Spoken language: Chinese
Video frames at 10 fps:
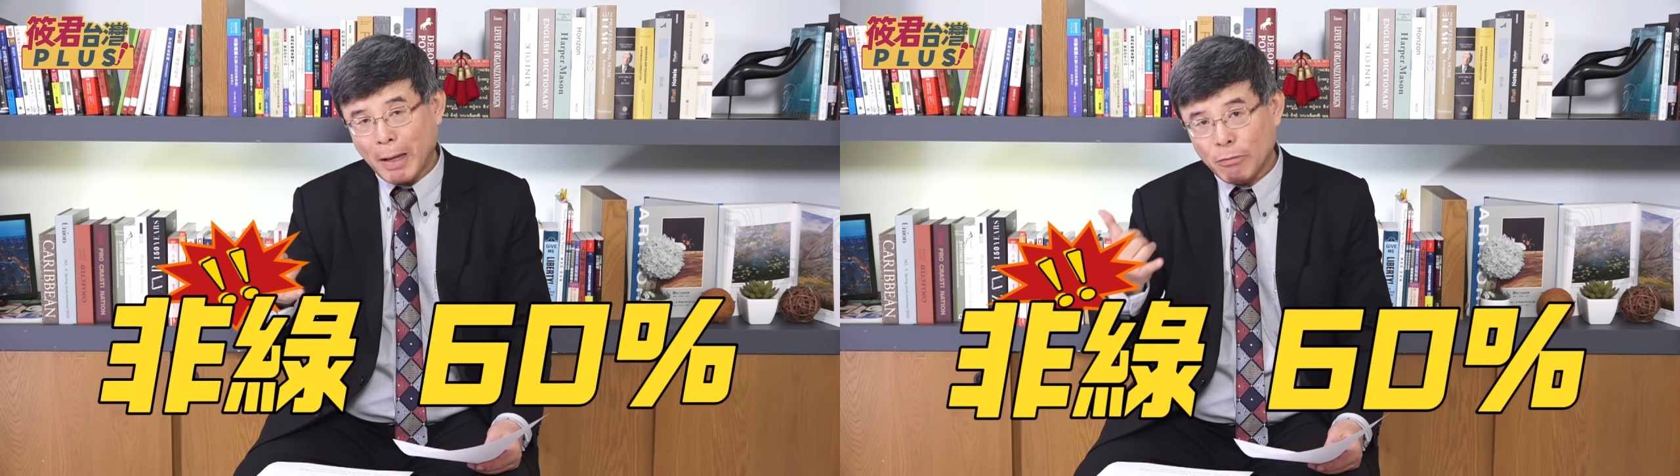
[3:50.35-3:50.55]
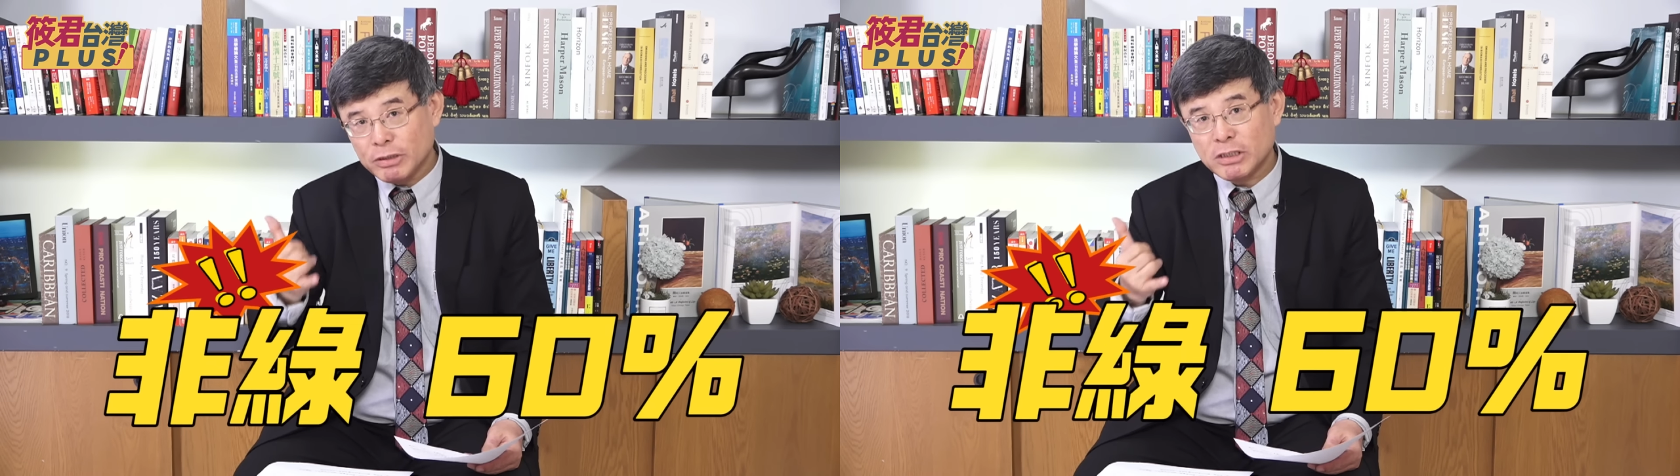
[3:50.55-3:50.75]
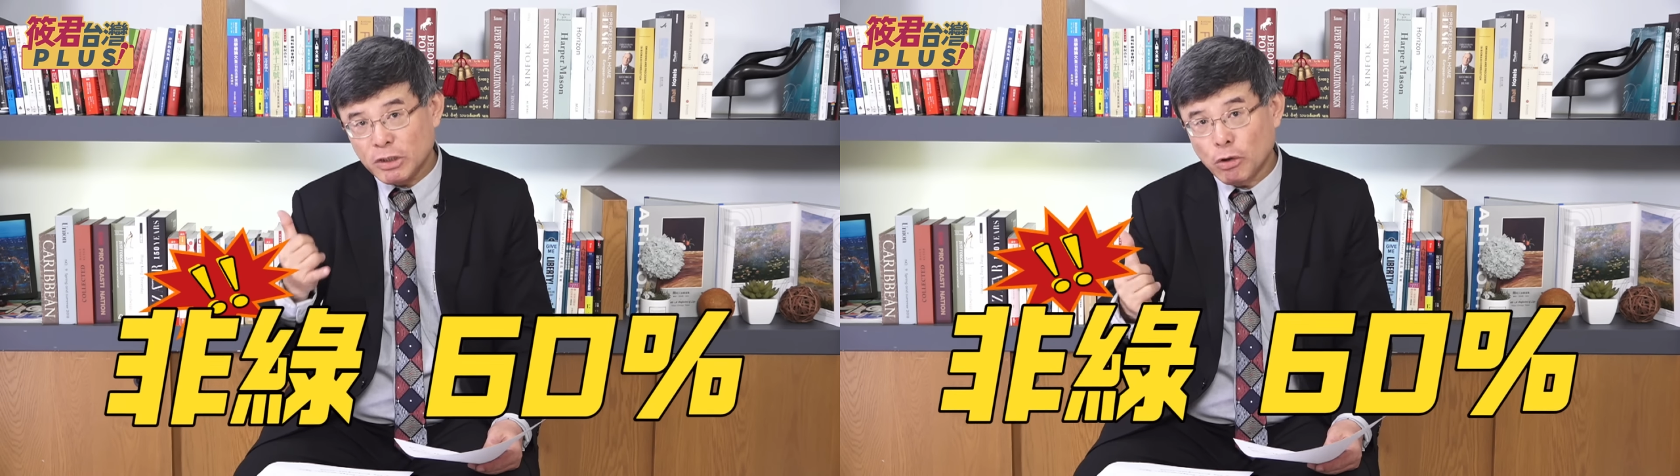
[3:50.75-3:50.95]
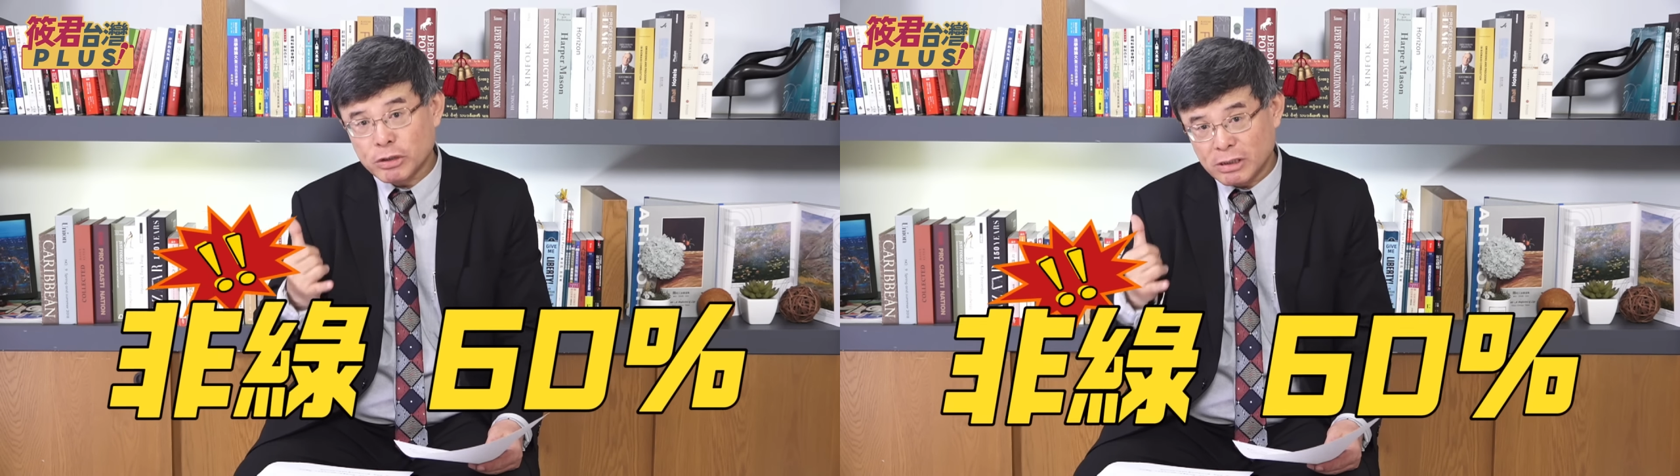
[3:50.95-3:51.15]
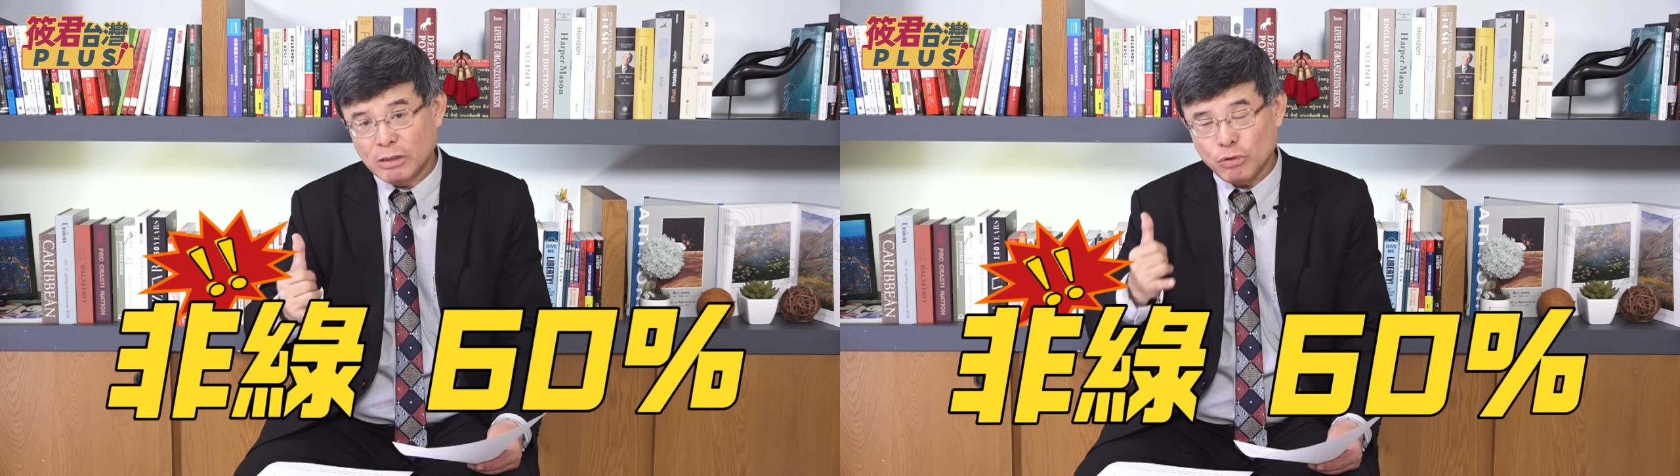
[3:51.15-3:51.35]
百分之六
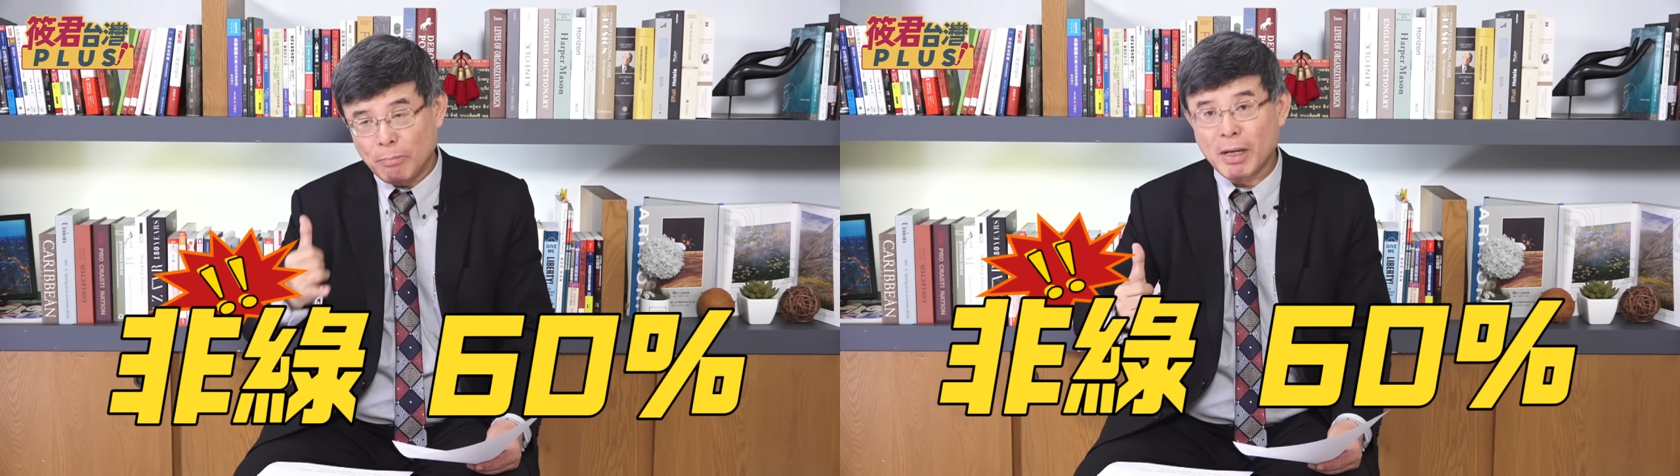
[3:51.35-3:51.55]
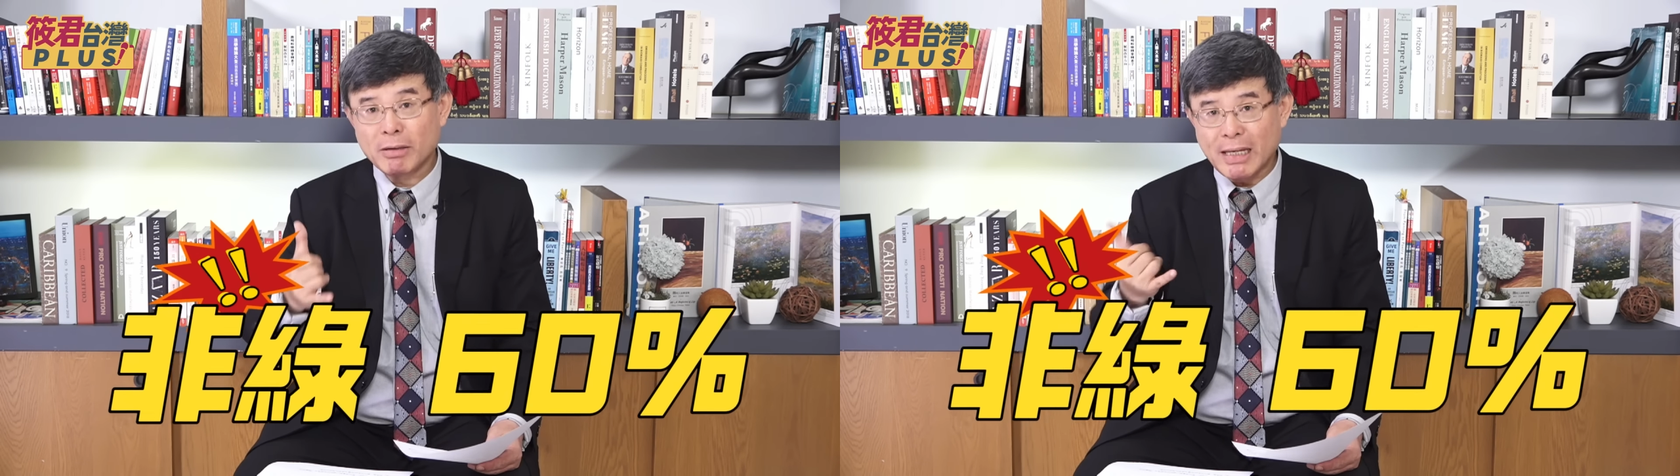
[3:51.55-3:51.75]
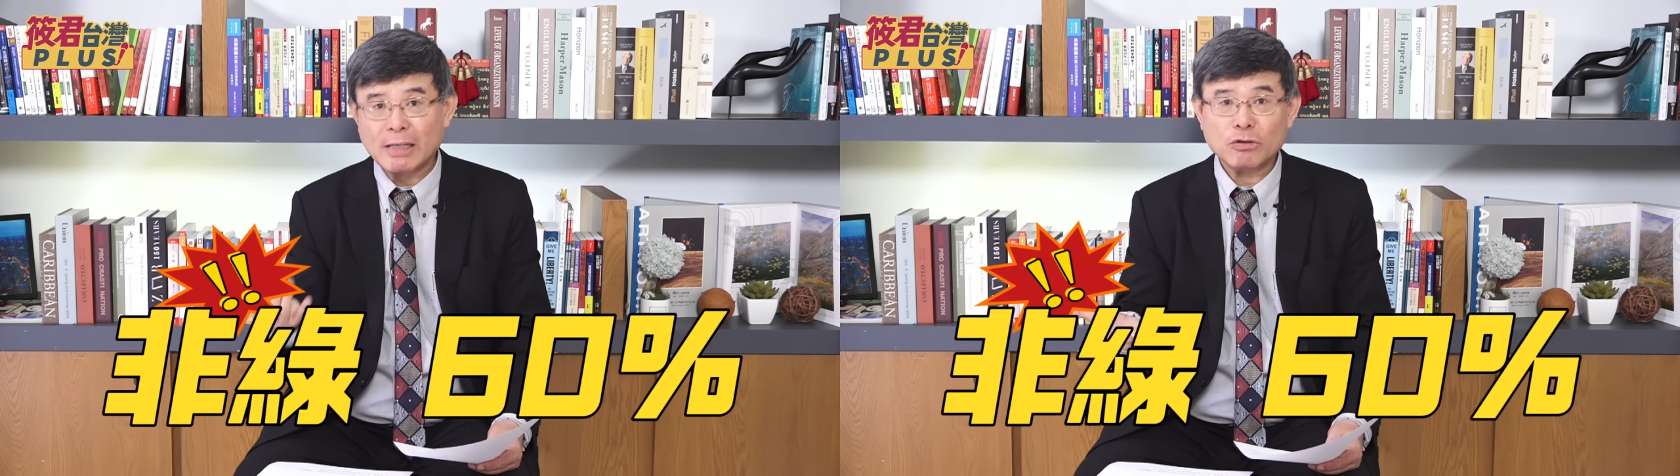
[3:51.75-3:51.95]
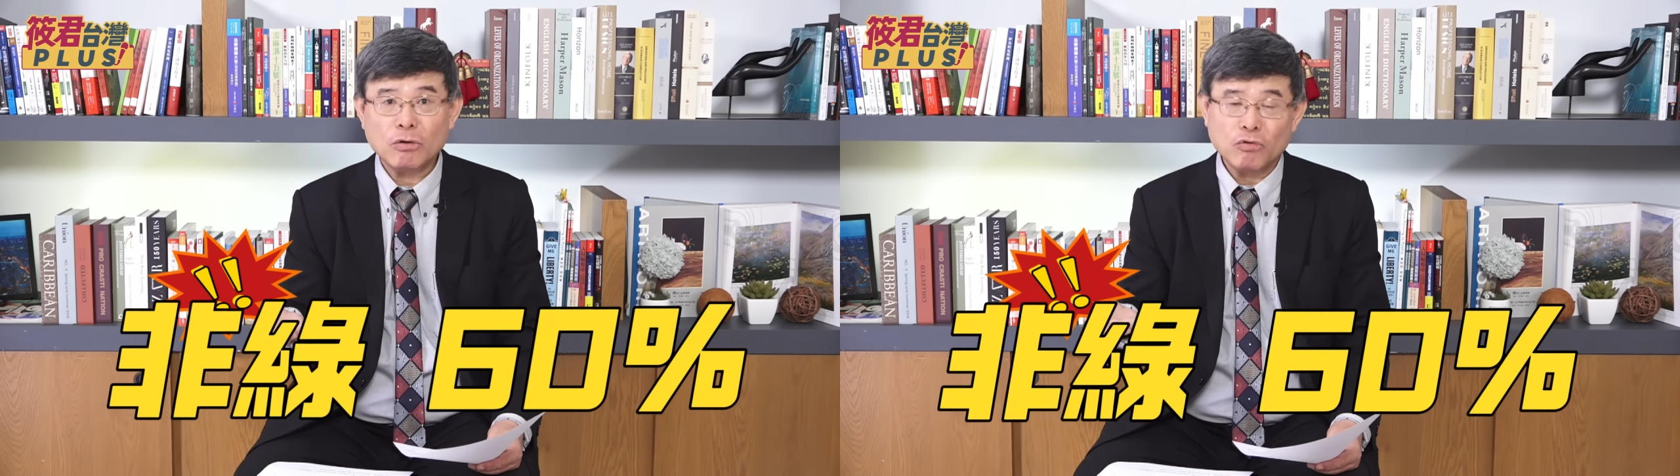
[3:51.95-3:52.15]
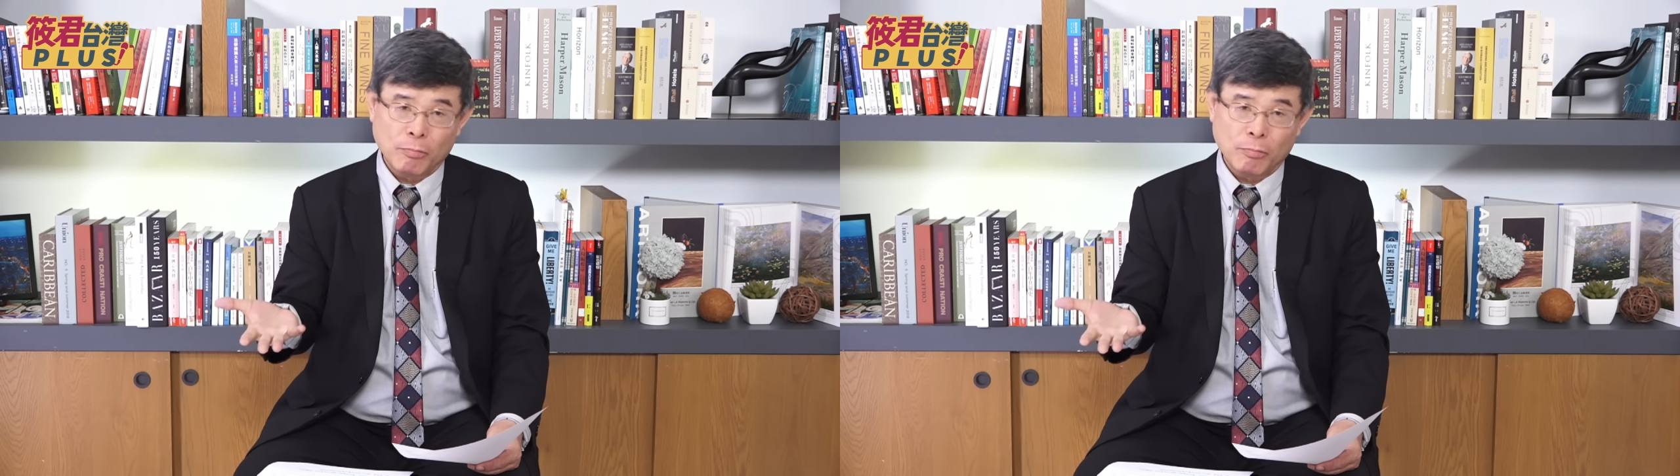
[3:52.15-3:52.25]
十的选票当中，